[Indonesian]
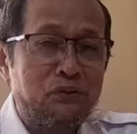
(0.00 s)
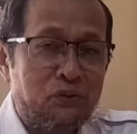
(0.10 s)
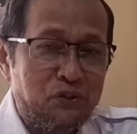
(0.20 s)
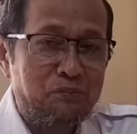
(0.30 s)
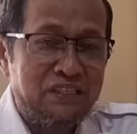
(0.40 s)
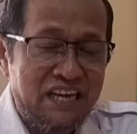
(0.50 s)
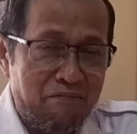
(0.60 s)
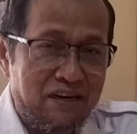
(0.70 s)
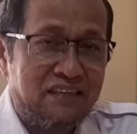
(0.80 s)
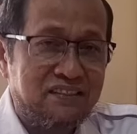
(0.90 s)
untuk
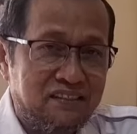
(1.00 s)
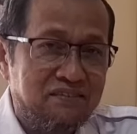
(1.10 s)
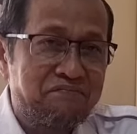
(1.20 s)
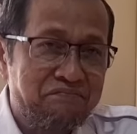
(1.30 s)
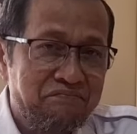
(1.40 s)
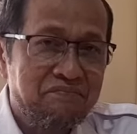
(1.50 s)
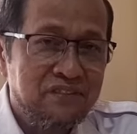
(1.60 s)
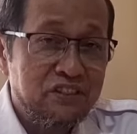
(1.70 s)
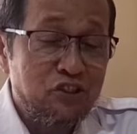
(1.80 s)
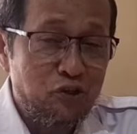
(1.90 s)
menjabat
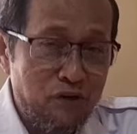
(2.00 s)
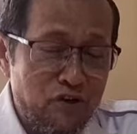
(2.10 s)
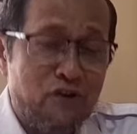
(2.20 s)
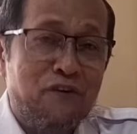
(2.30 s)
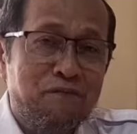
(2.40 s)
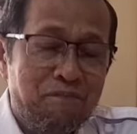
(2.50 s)
gubernur.